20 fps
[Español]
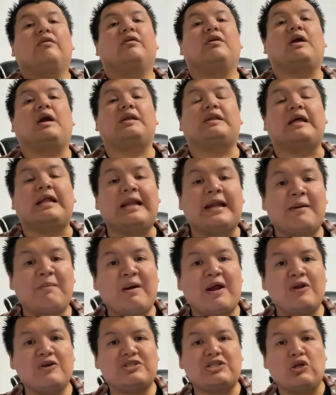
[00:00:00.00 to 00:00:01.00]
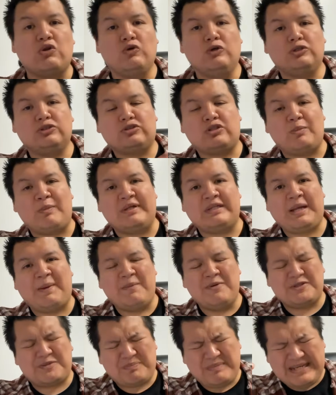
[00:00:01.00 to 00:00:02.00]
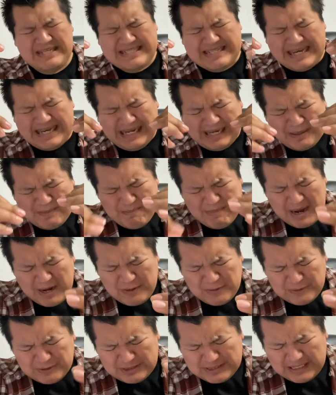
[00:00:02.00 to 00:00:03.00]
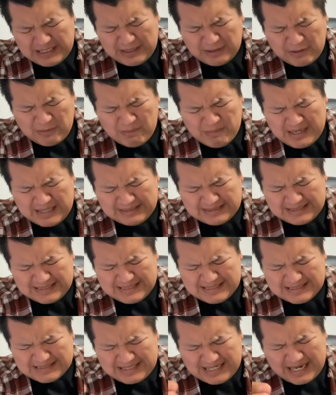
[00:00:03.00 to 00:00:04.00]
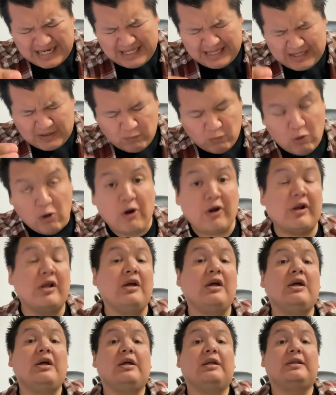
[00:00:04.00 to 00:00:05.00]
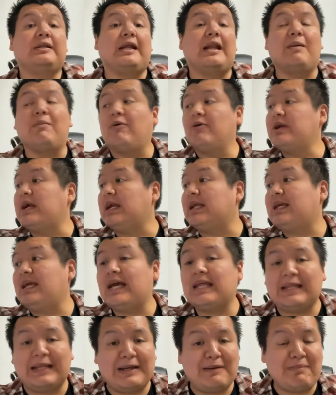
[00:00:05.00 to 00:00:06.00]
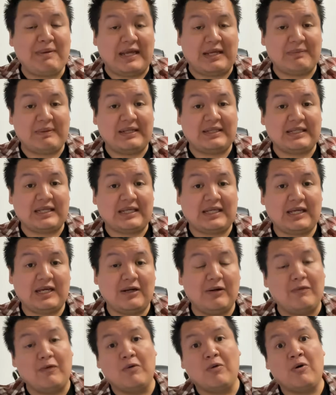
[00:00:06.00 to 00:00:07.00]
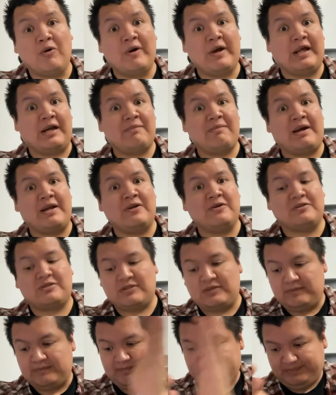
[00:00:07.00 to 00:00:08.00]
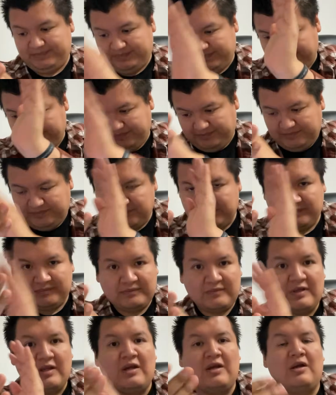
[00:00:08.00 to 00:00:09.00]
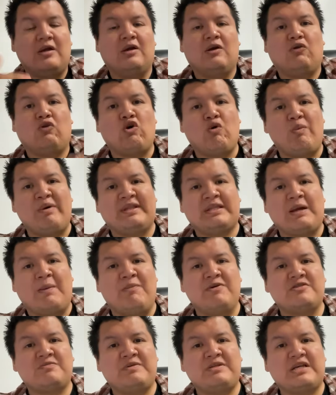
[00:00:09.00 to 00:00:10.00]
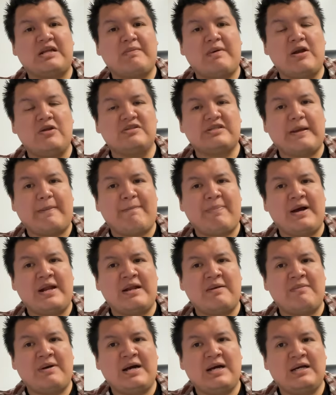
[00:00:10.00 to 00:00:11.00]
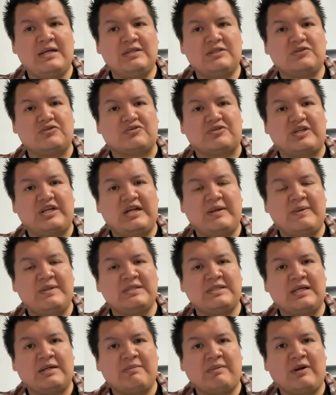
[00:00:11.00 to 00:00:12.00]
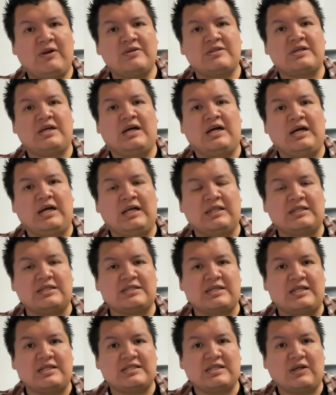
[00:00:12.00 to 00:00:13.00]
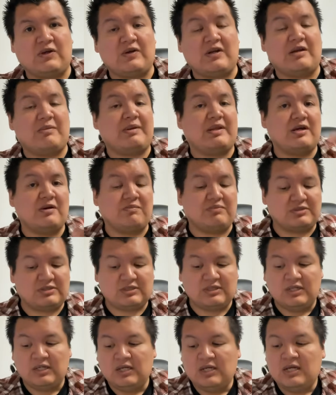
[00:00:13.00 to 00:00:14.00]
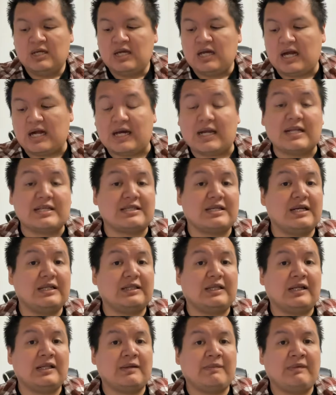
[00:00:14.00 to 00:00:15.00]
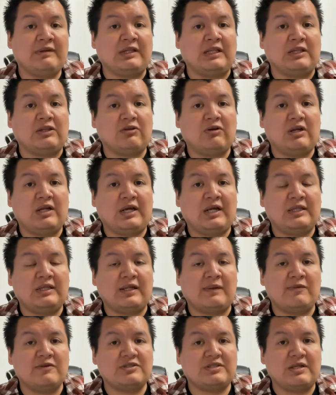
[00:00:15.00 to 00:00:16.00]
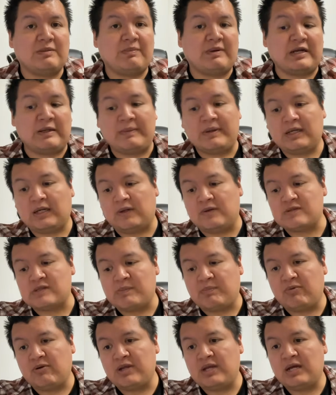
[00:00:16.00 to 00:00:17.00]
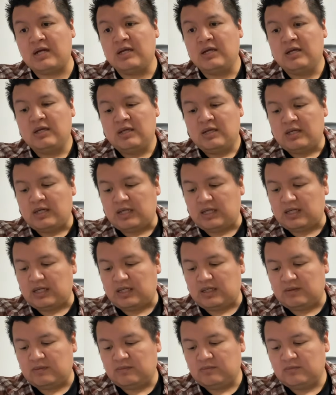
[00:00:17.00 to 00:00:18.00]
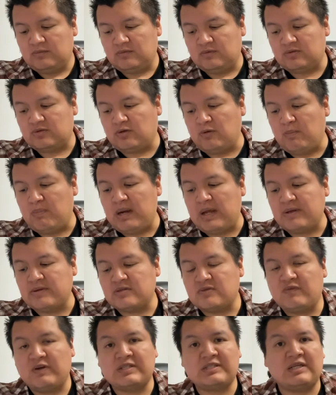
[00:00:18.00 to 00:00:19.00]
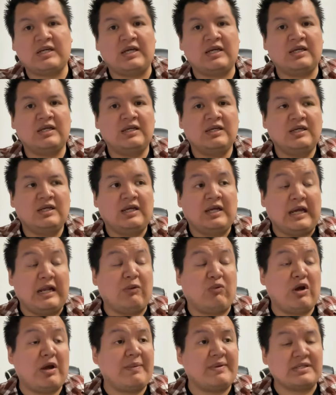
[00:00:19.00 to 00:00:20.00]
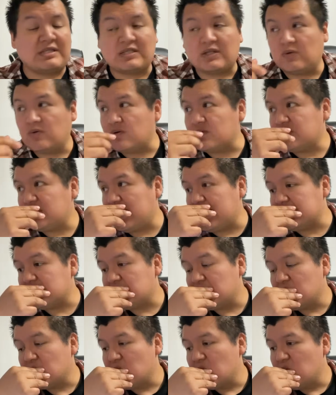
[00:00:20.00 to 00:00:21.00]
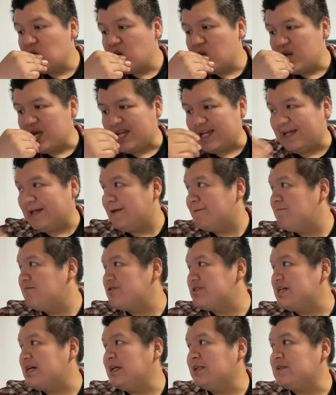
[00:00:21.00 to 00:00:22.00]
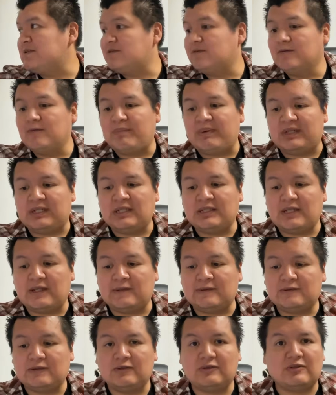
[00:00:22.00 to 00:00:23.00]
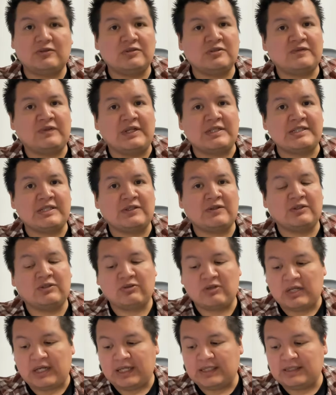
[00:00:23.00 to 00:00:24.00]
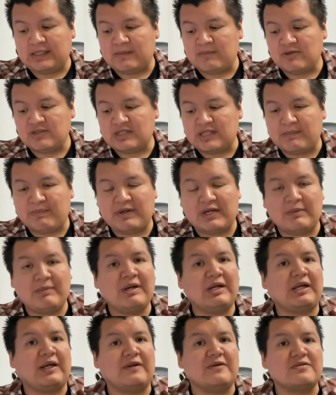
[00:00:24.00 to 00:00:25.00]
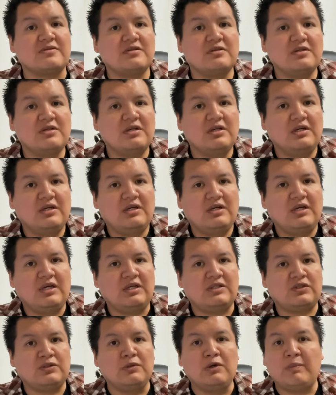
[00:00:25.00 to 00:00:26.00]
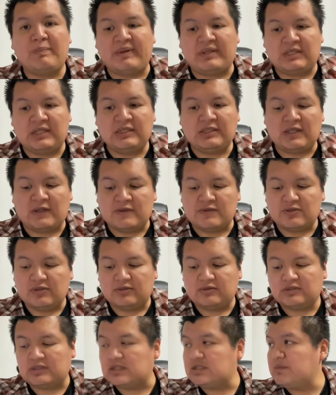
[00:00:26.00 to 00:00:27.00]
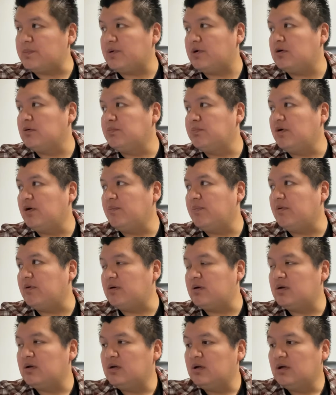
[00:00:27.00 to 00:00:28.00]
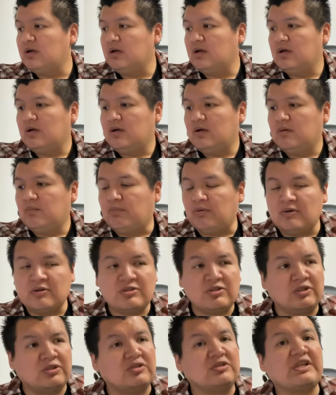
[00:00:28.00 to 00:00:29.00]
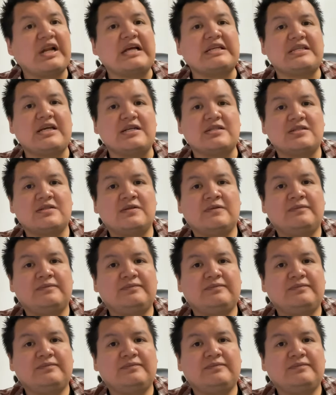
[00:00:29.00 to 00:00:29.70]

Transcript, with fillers: ¿Qué tal hermanos? Saludos, ¿cómo andamos mis hermanos del Romante Style the War de la monarquía del Baby? Te quiero, hermanos. ¿Cómo andamos mis hermanos de Panamá? Suscríbanse hermanos, antes de iniciar con el video, pues agradecer eternamente a toda la gente hermosa de Panamá que nos apoya. Eh, nuestro cumpleaños fue hace el jueves, hace algunos días, y mucha gente estuvo pendiente de nosotros, nos felicitó a toda la gente hermosa de Panamá que nos estuvo pendiente de nosotros, que se preocupó por, por nosotros. Gracias